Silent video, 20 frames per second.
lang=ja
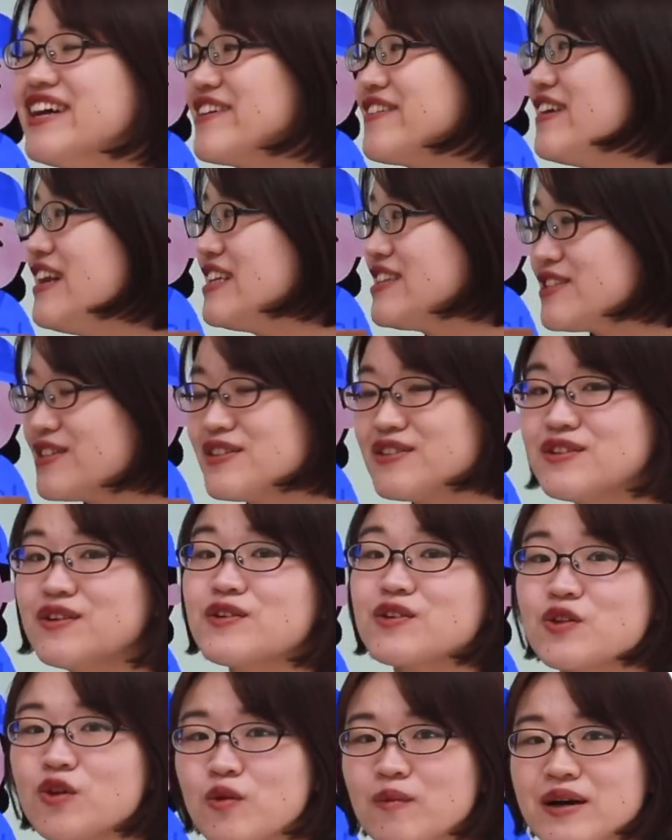これちょっ
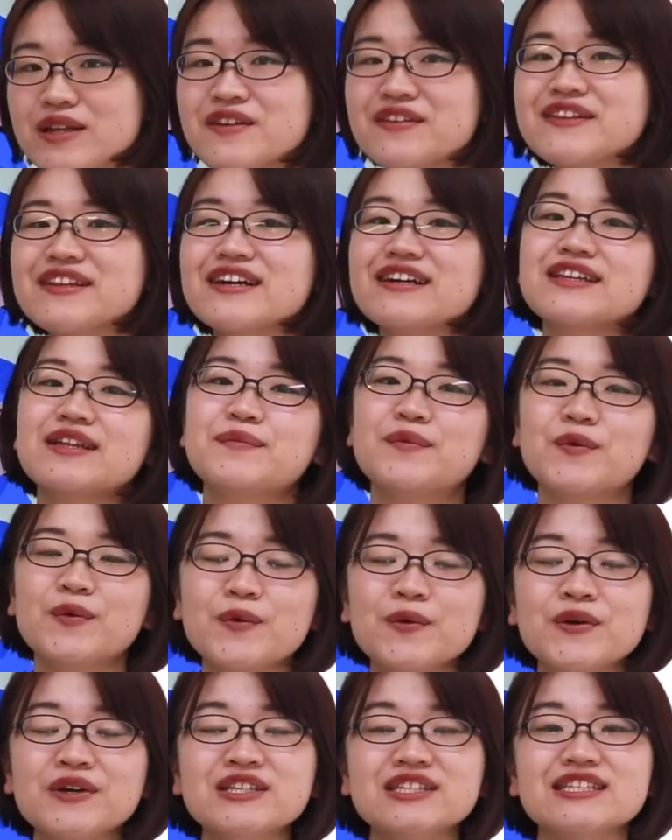と戸惑った方
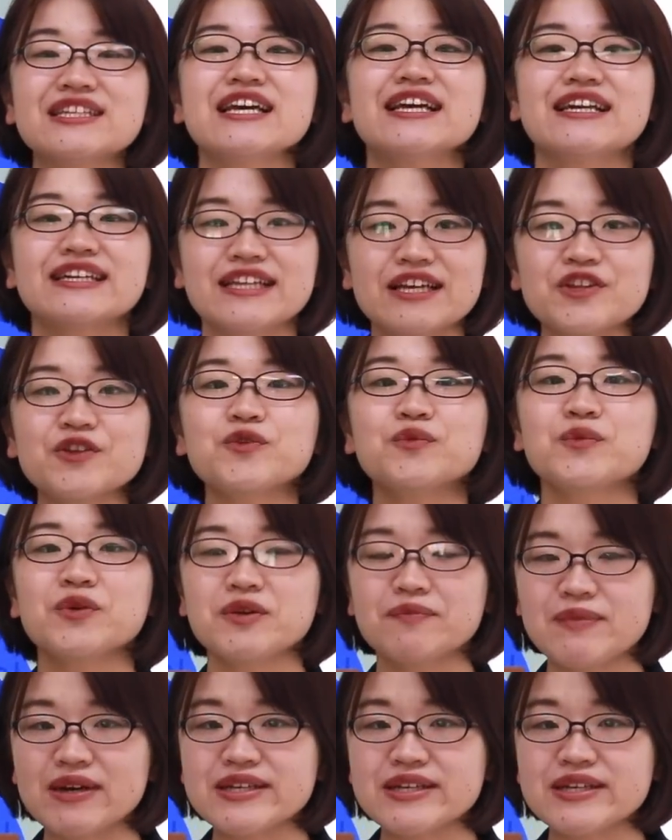も多いんじゃないかなと思い